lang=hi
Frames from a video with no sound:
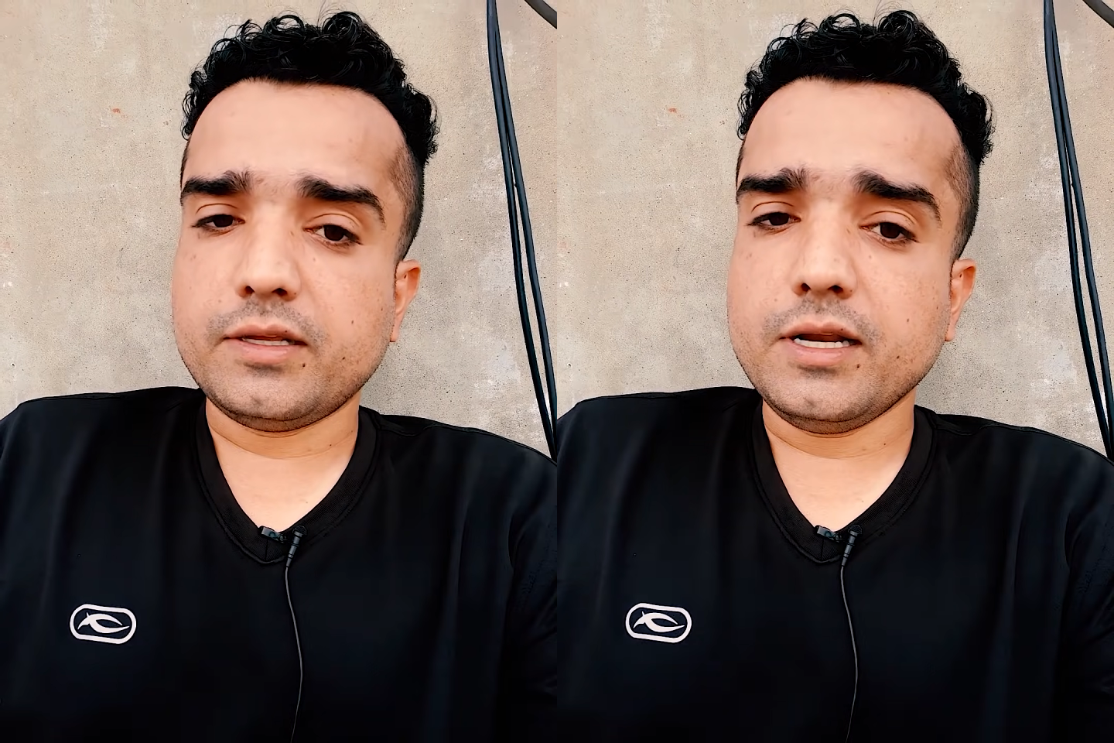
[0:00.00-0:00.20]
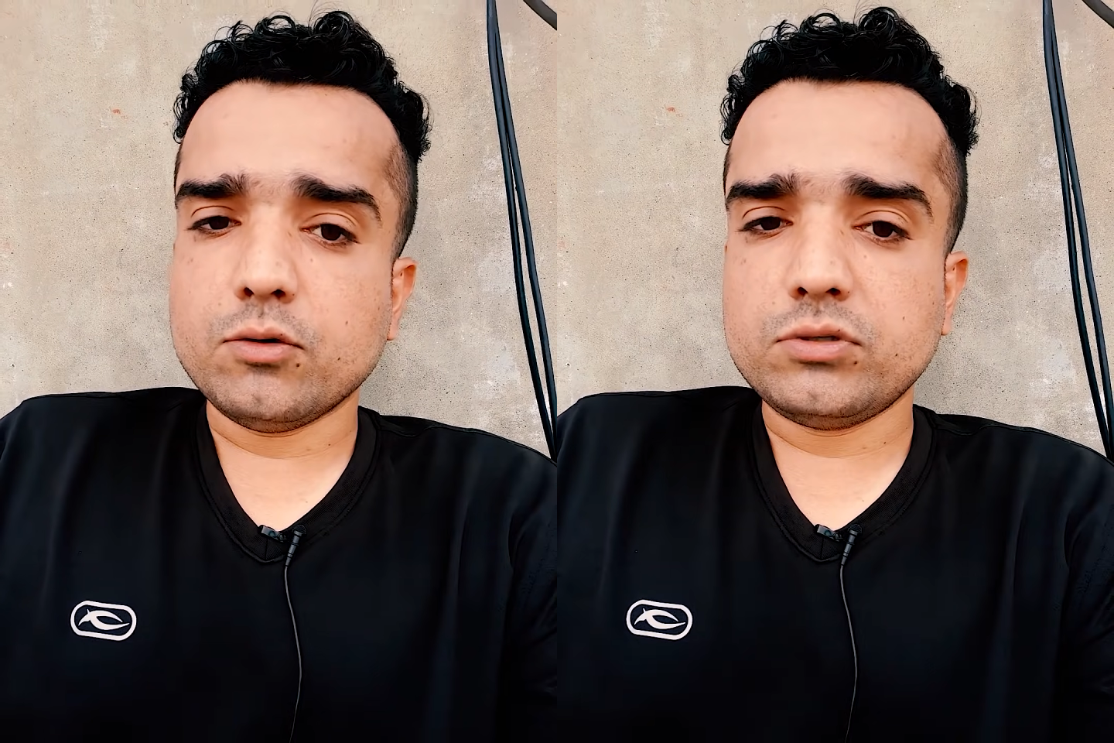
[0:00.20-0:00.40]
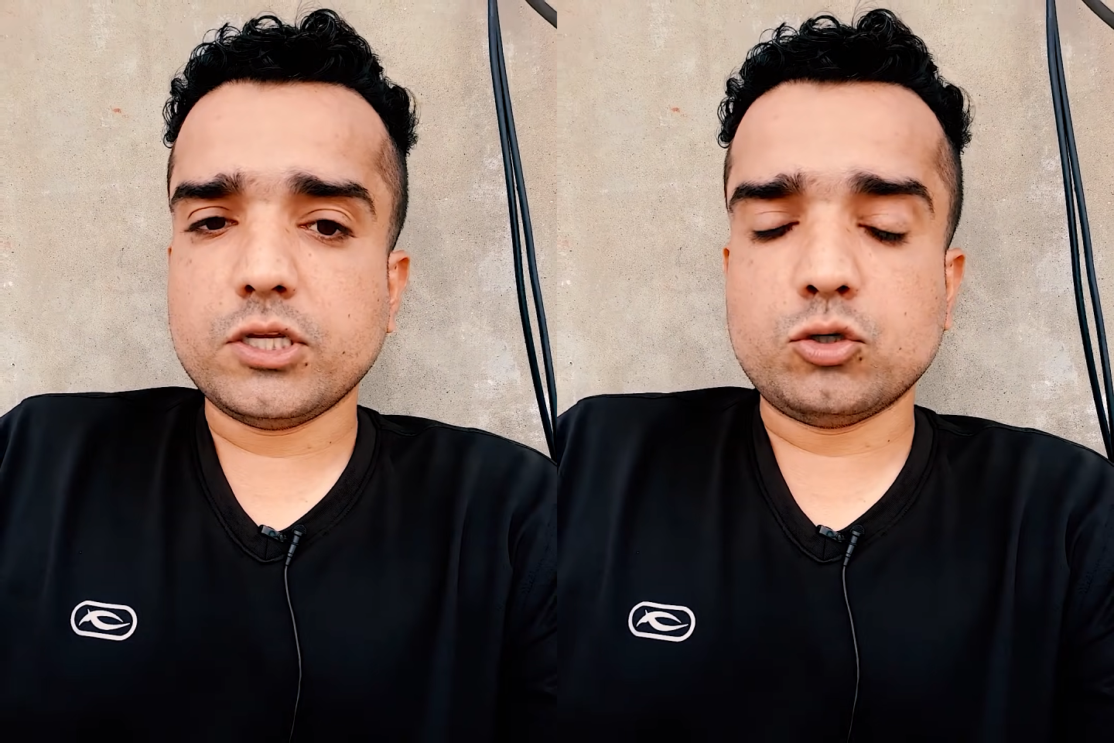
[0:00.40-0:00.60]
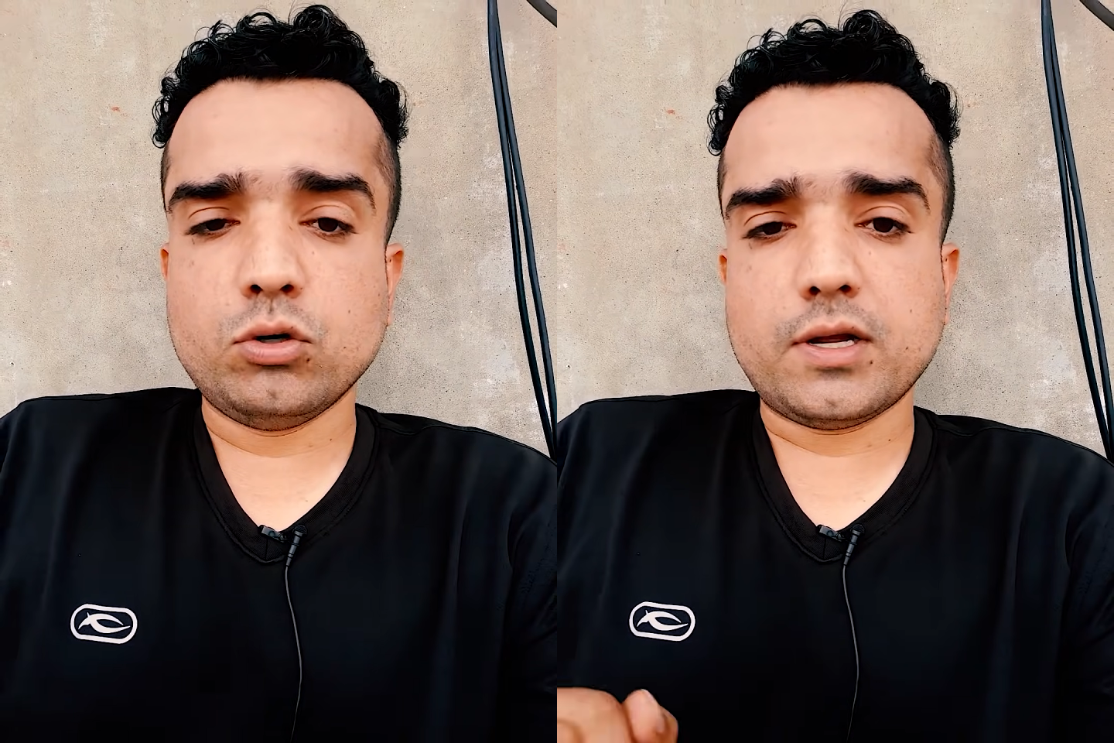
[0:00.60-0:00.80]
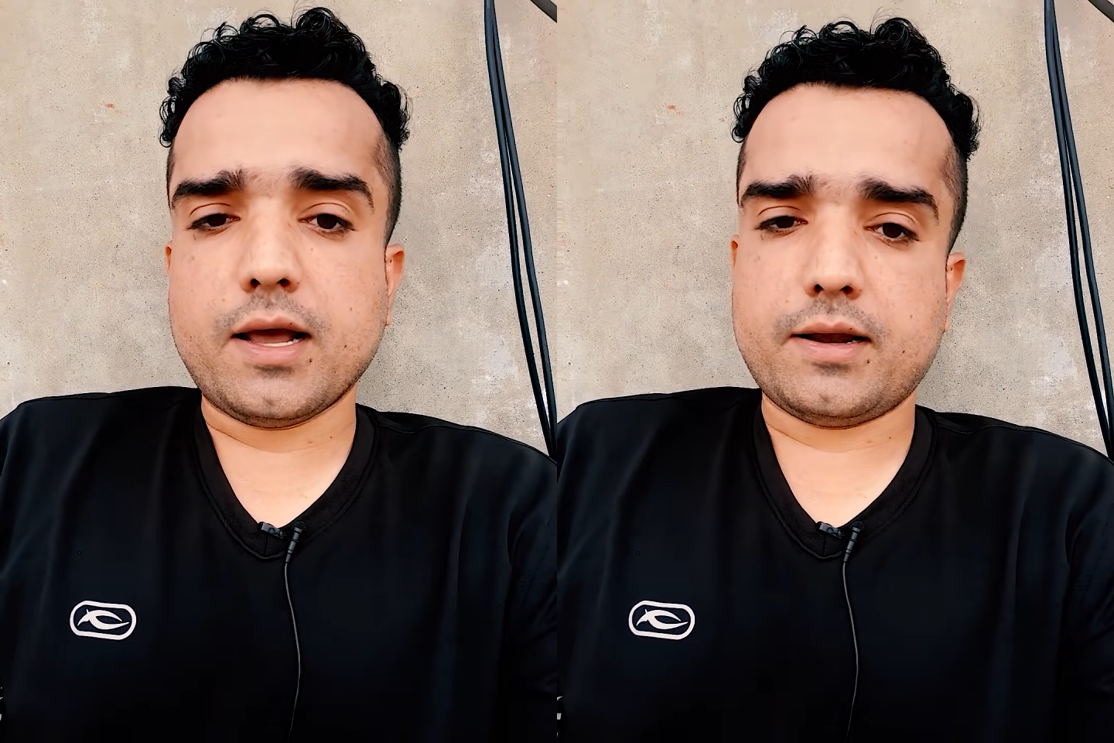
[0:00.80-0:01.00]
थी ना उससे
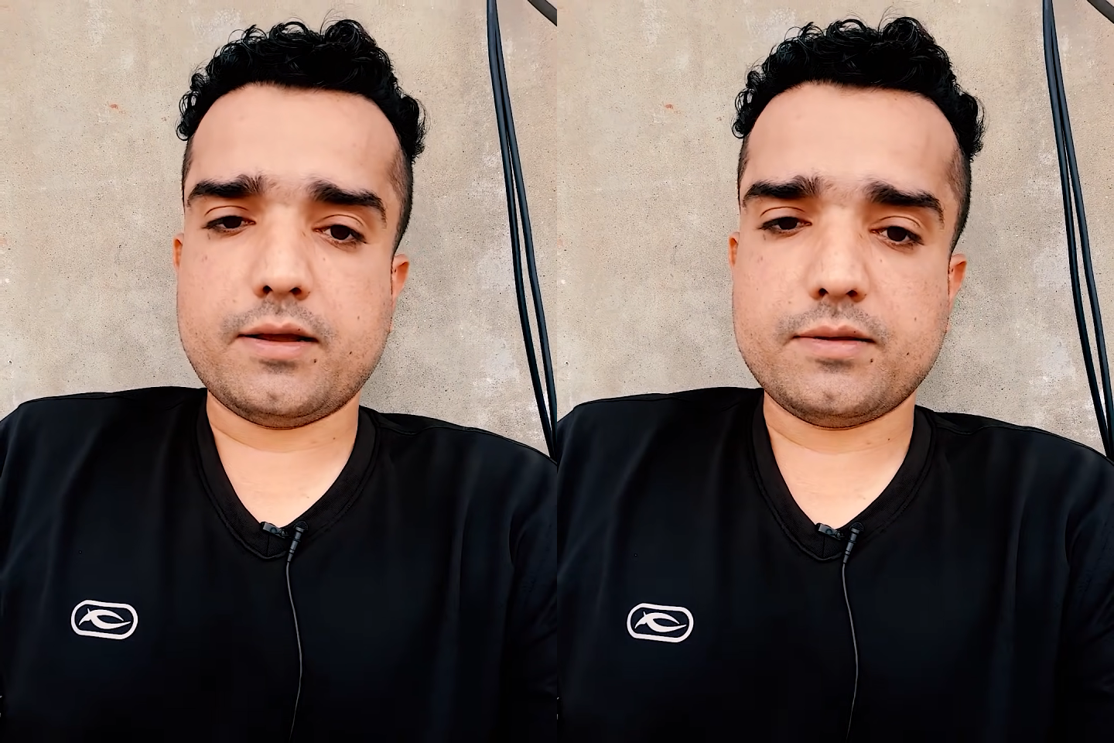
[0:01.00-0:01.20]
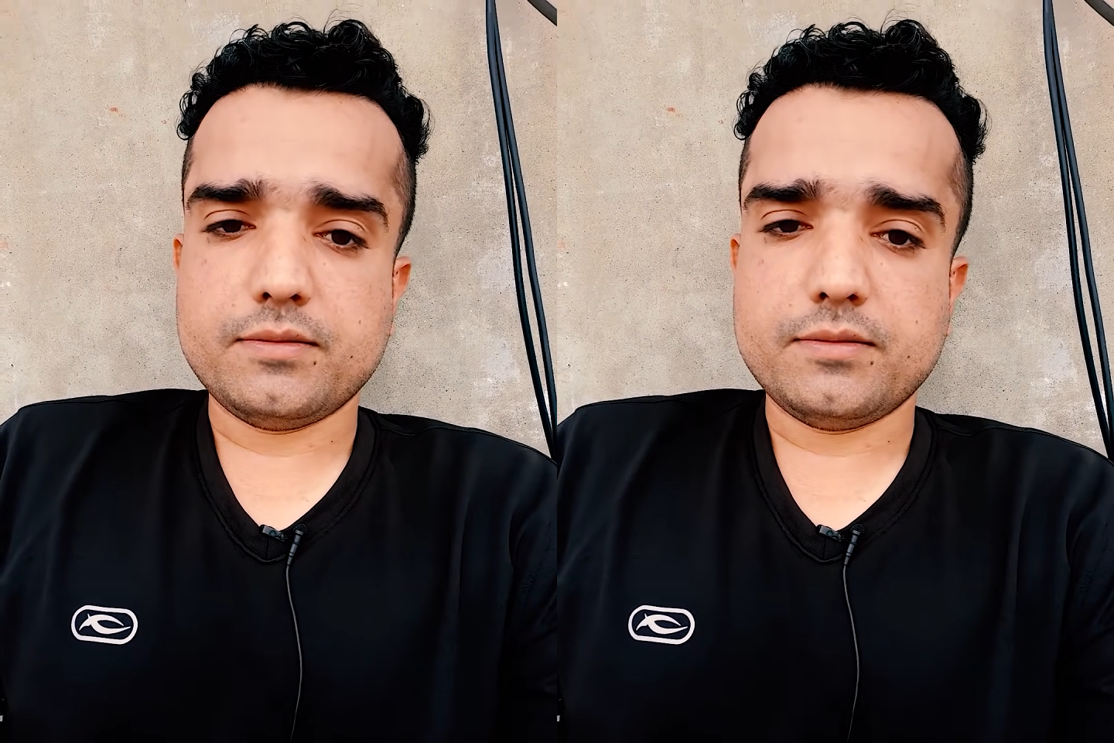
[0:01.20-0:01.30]
छुटकारा